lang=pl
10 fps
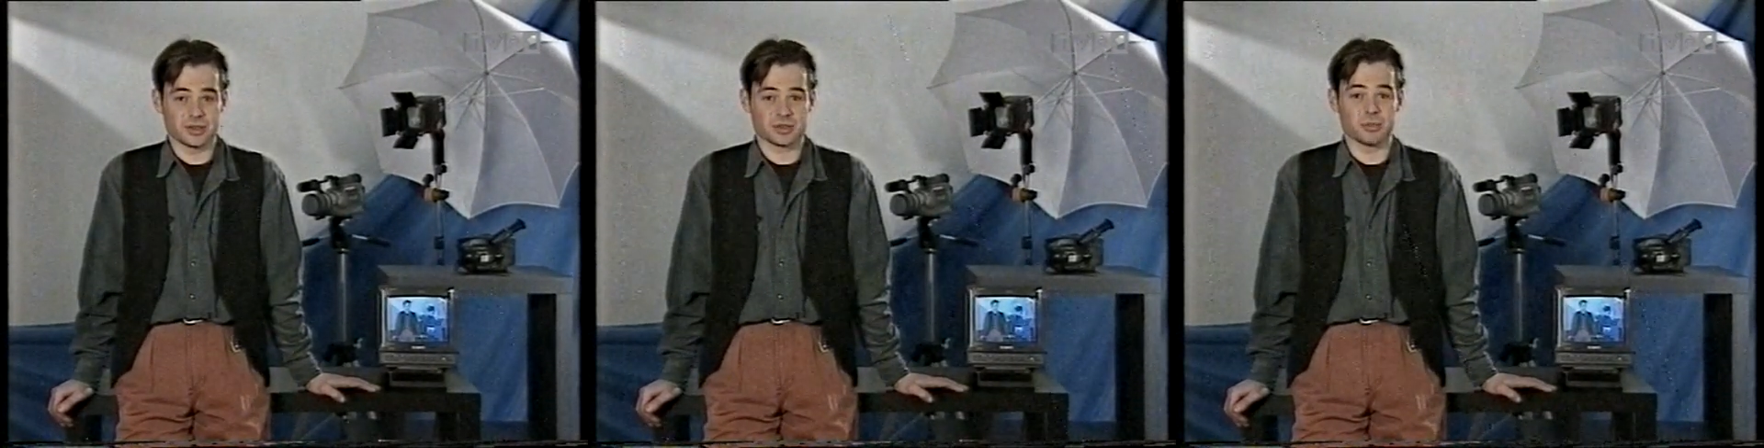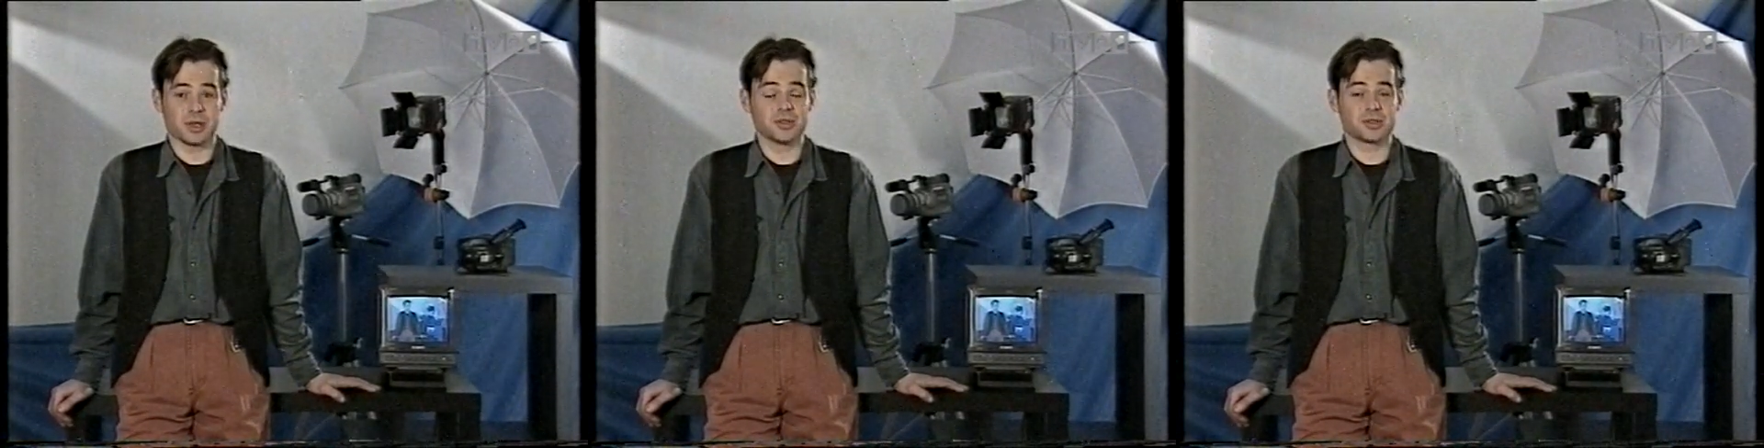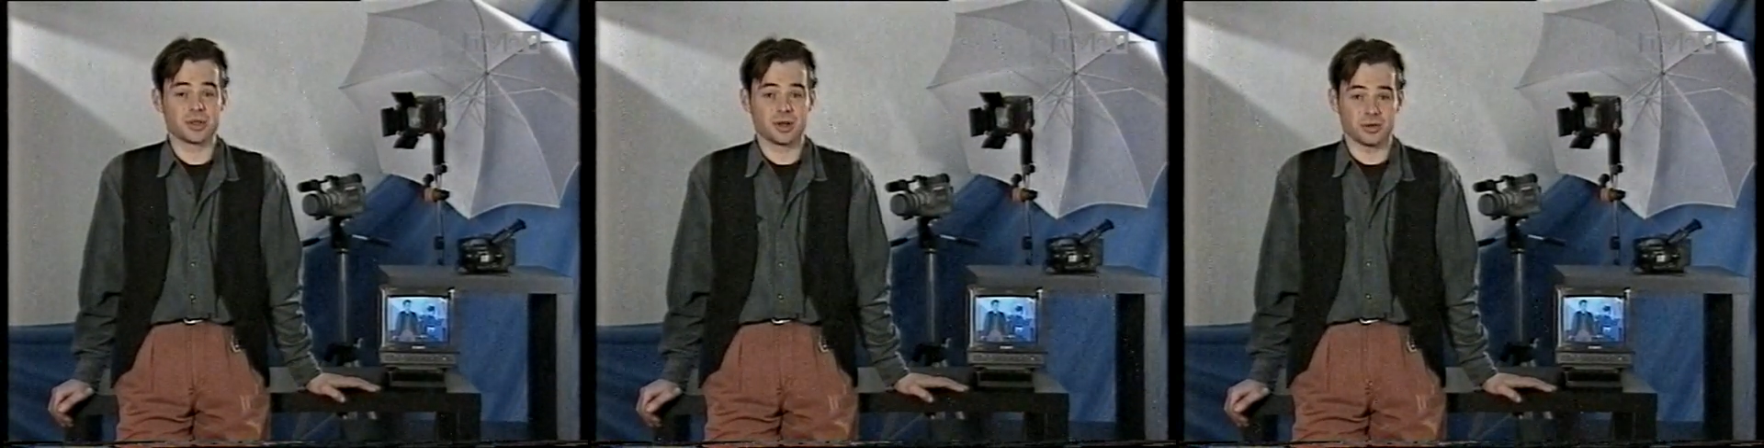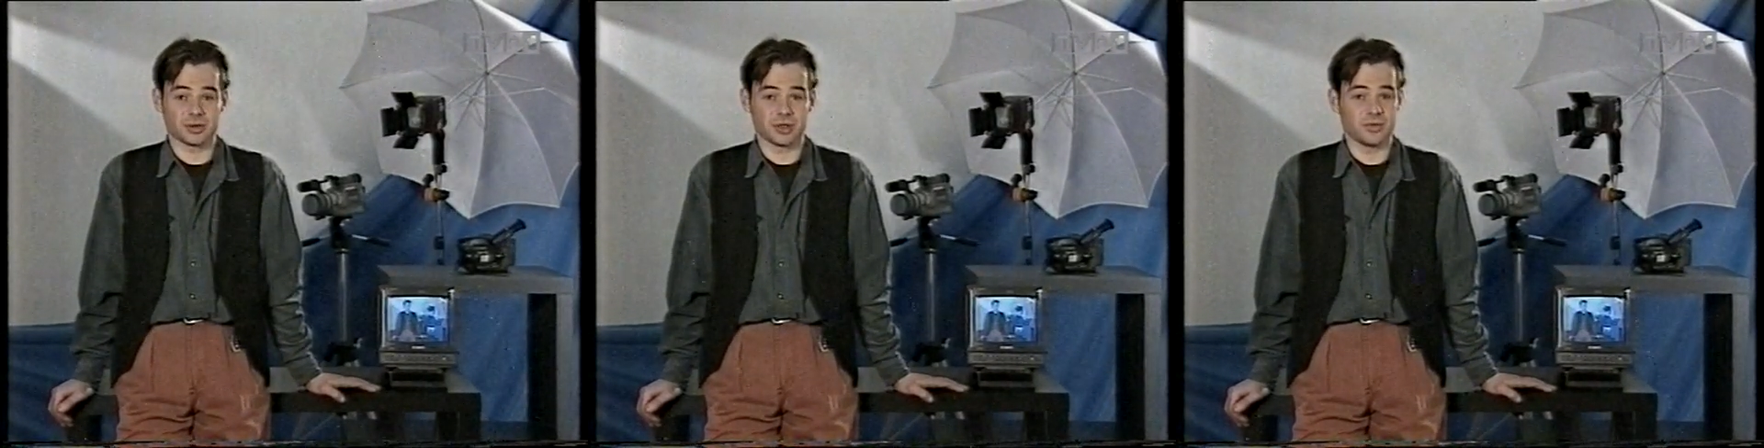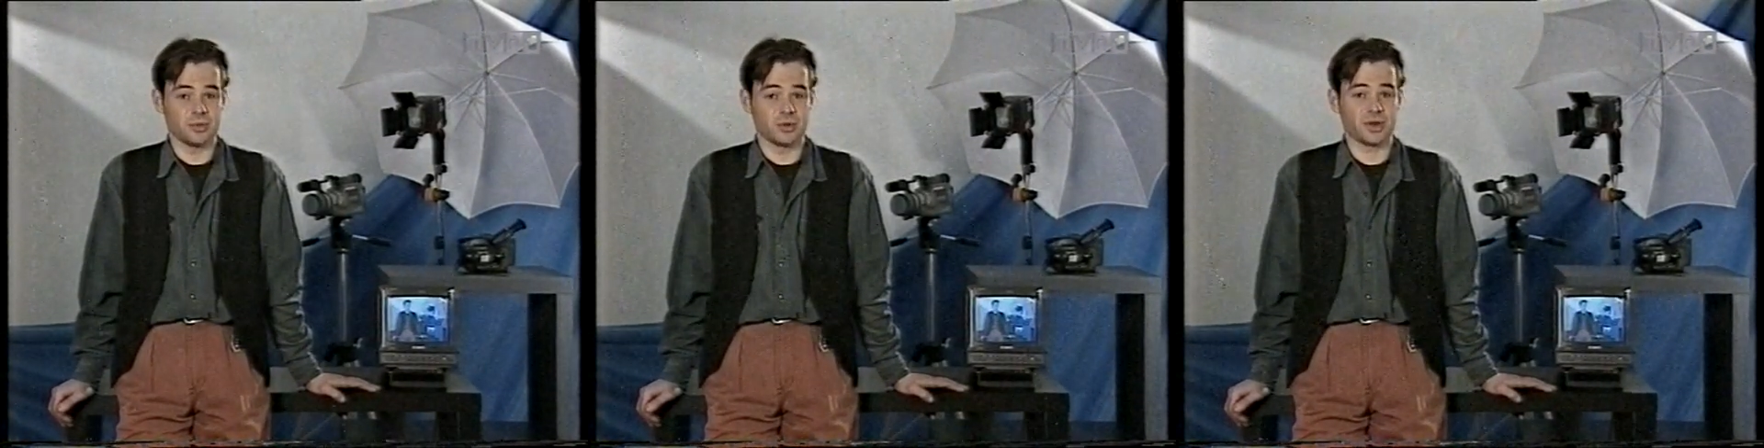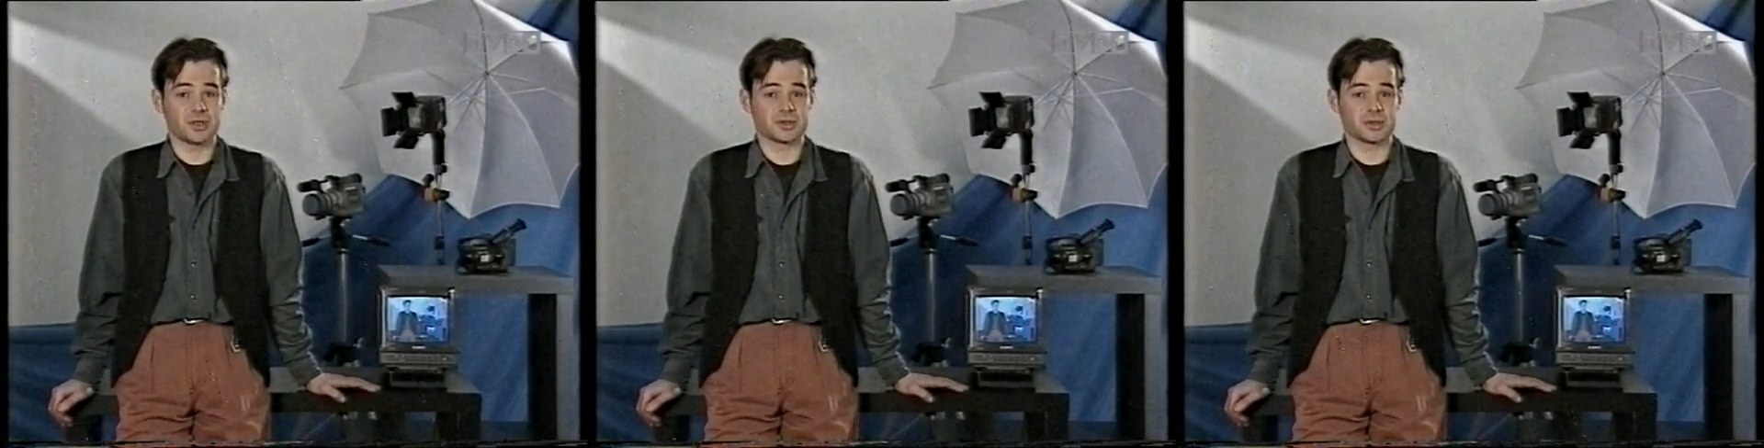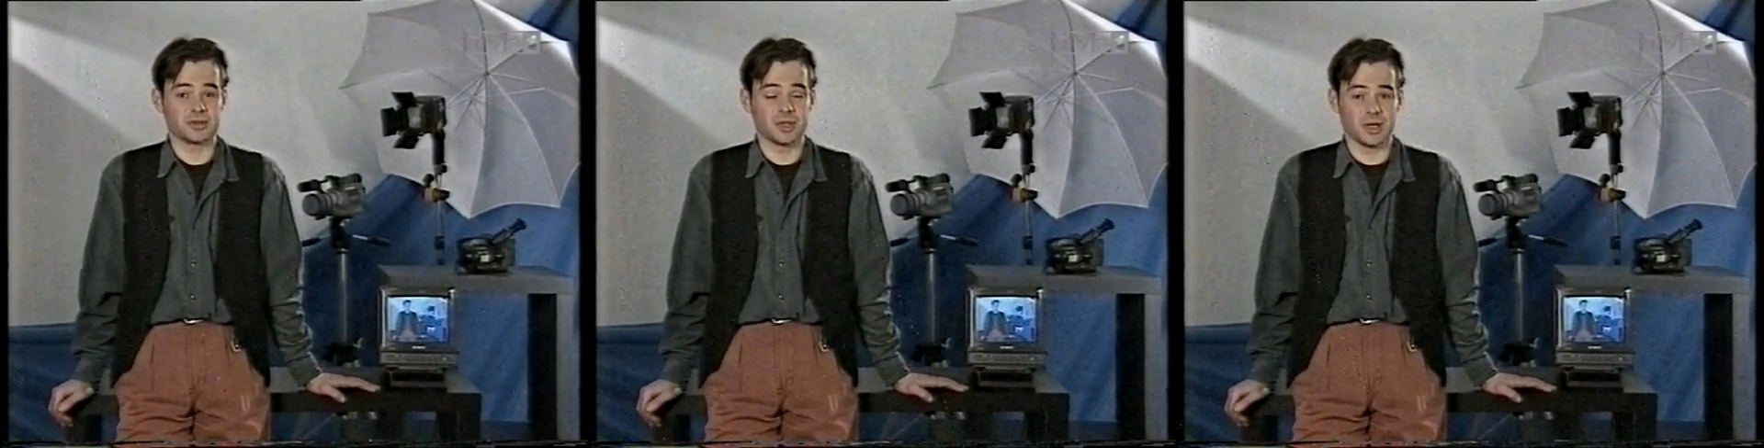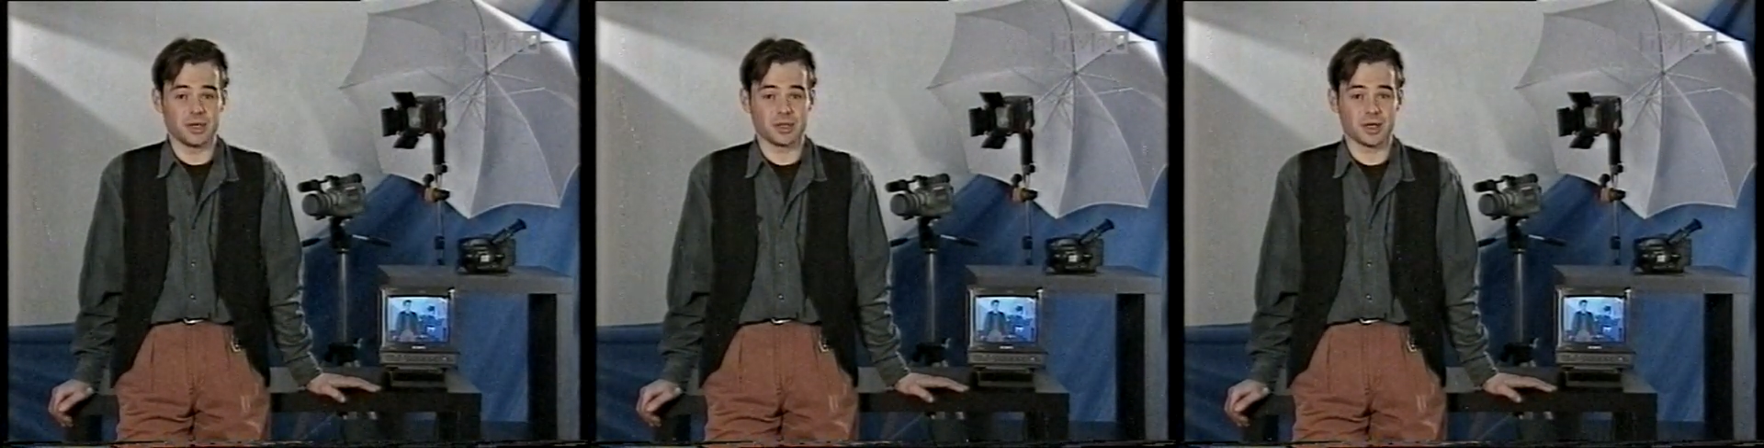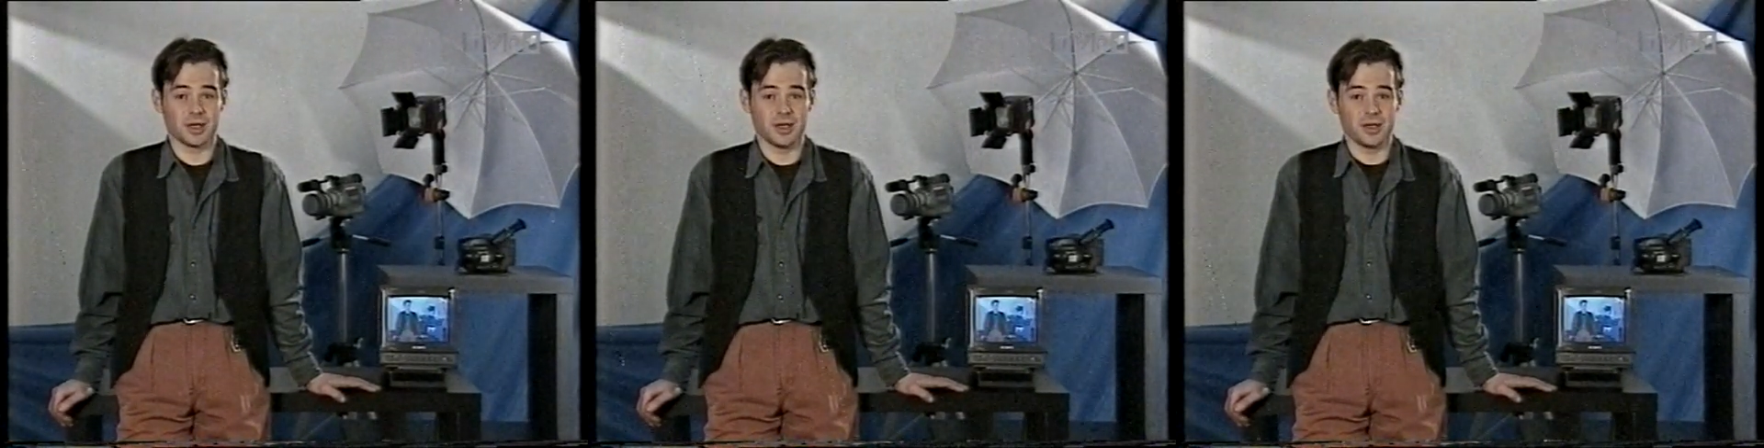że plany szerokie, filmowane z oddalenia,